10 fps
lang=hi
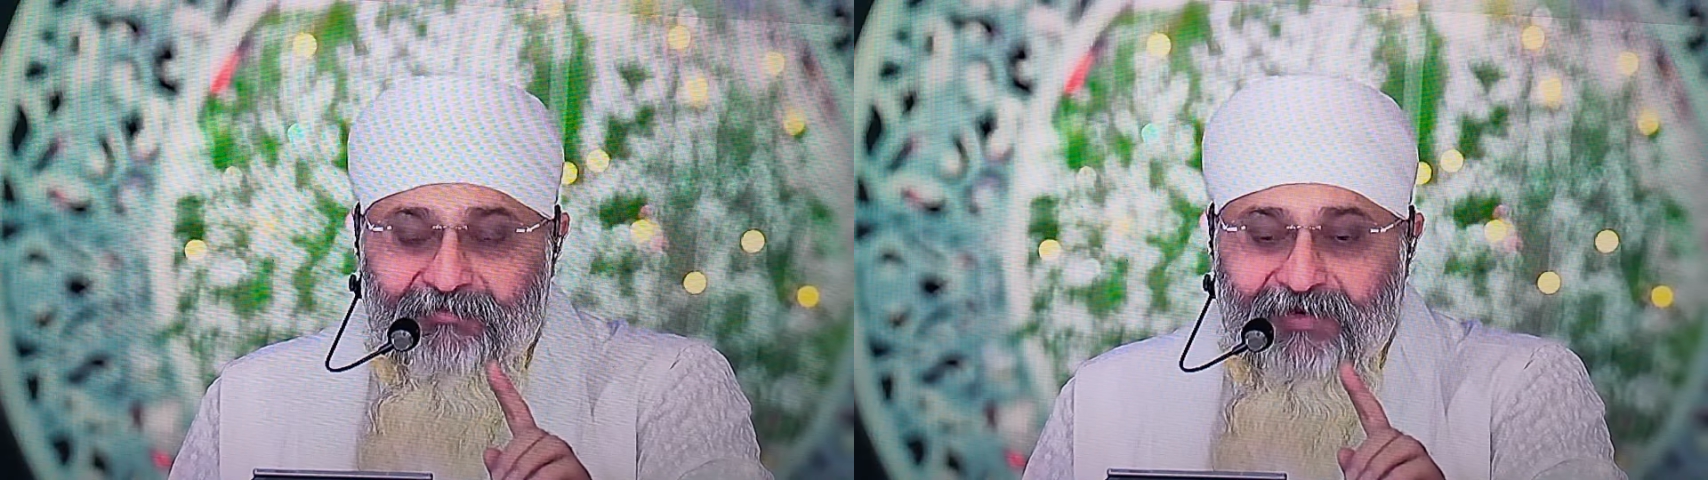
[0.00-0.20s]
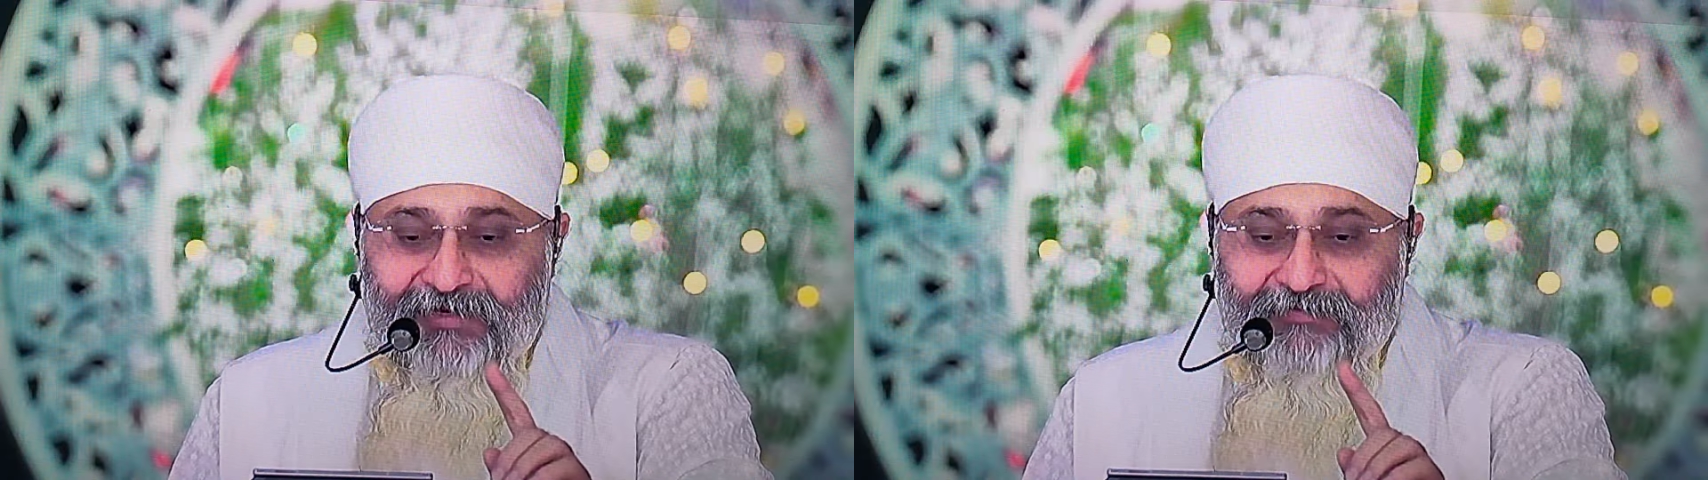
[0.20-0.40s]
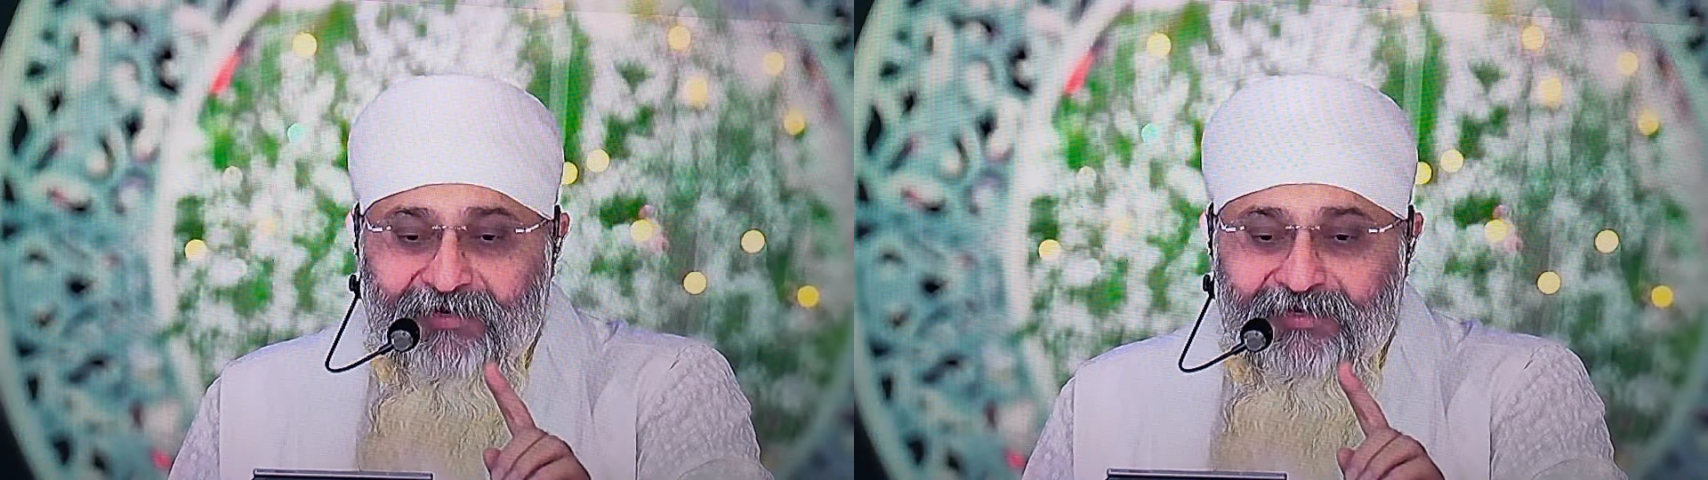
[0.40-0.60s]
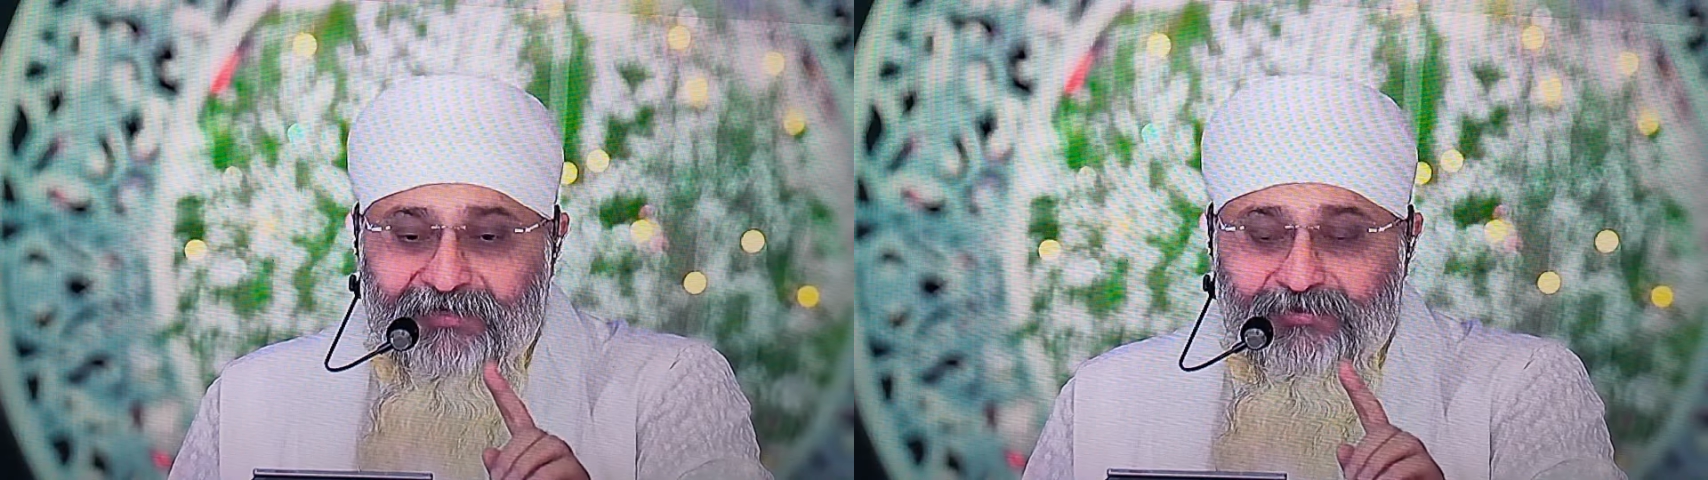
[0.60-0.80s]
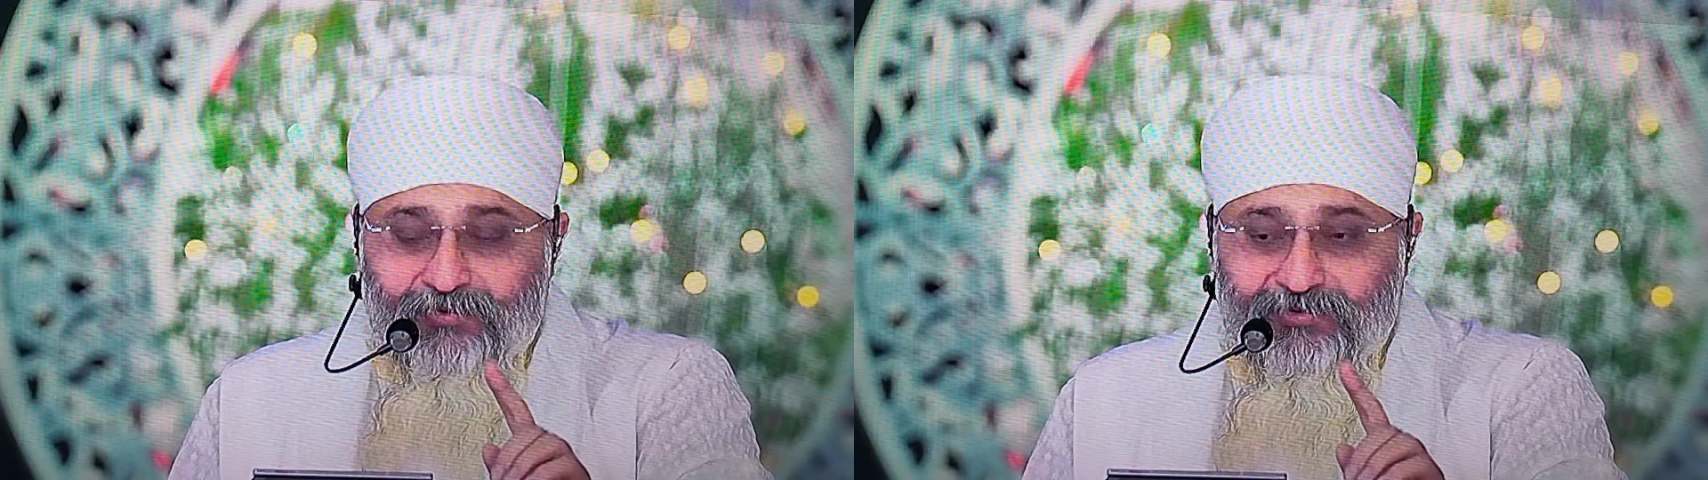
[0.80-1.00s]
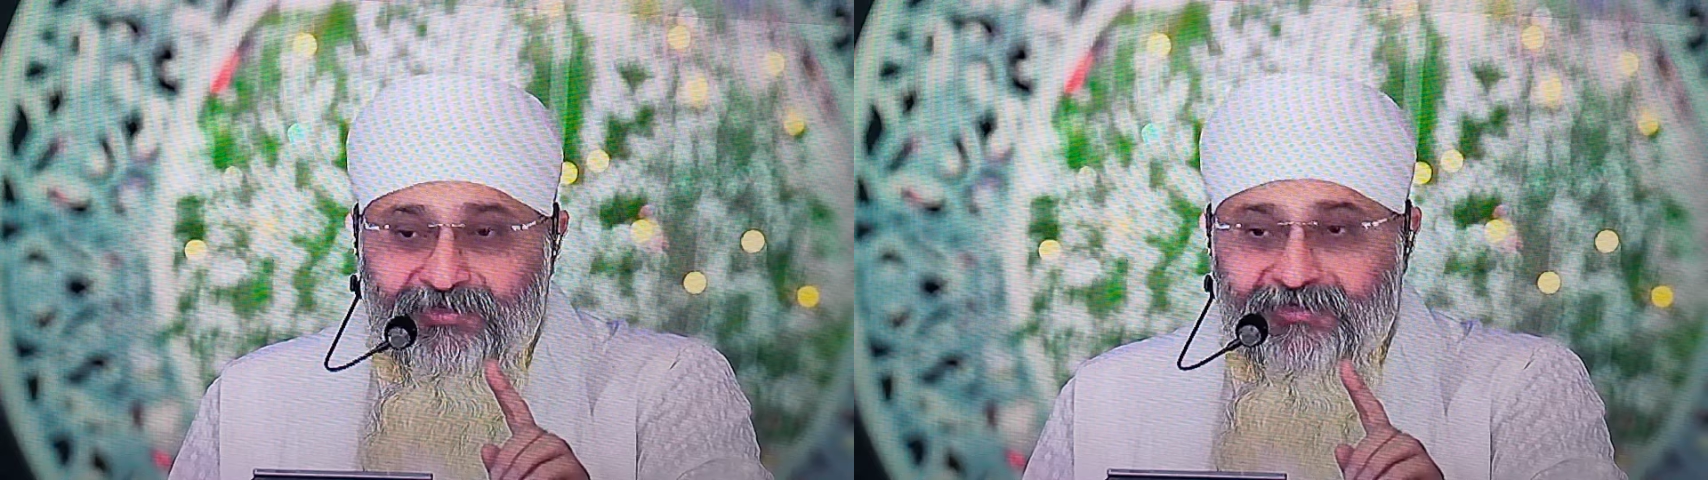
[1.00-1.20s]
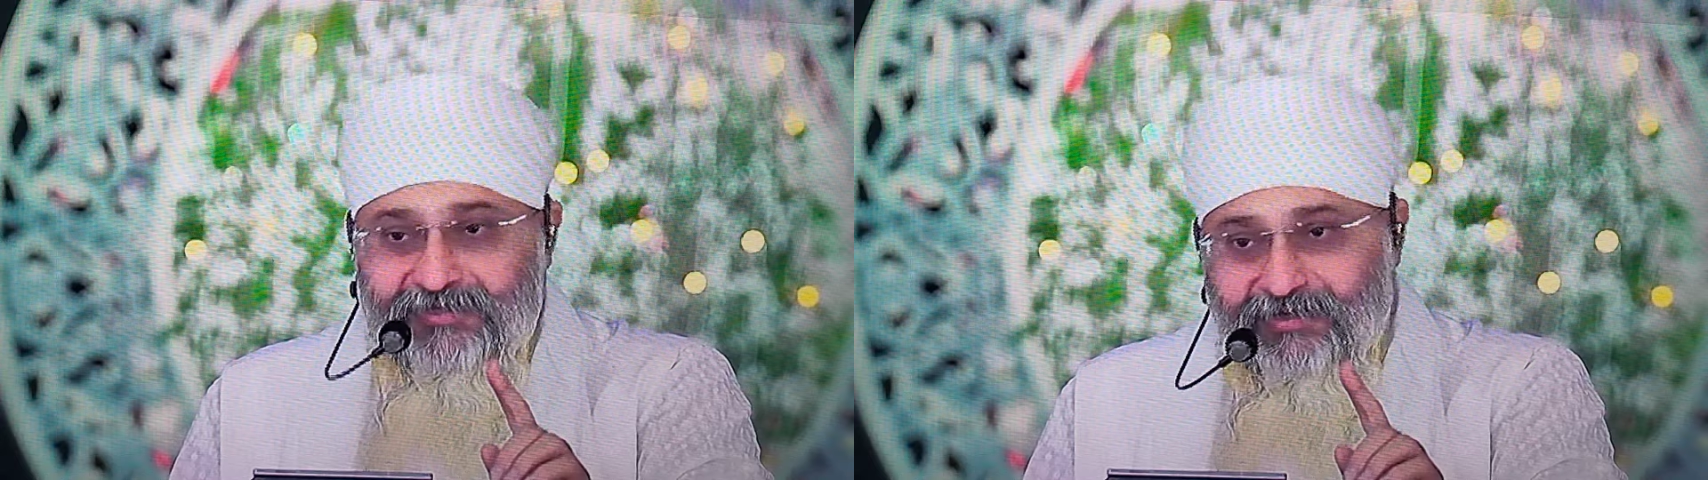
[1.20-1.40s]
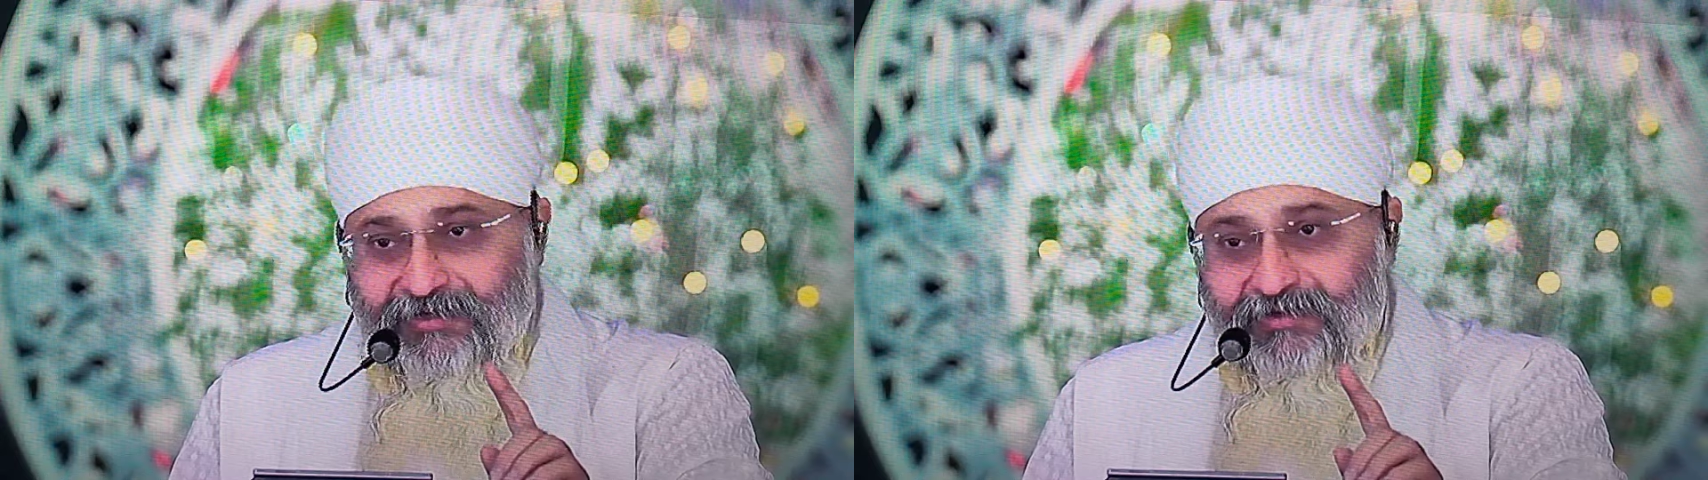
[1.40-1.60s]
बैठे बैठे सुरती
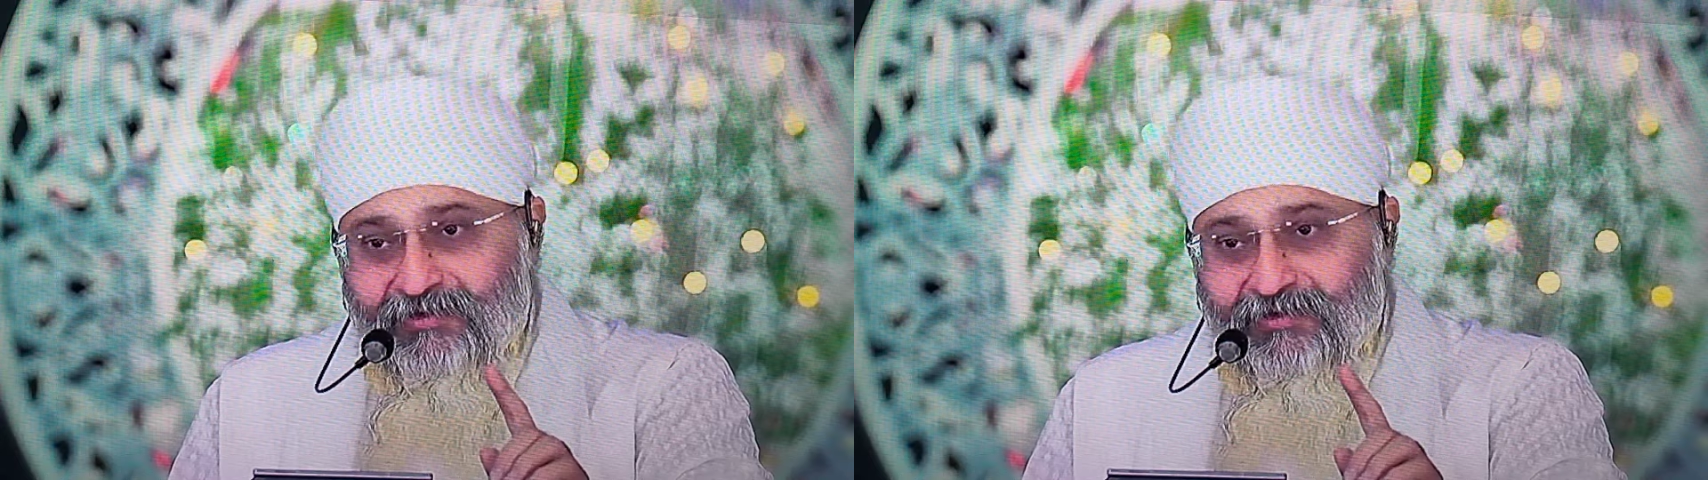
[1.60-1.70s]
से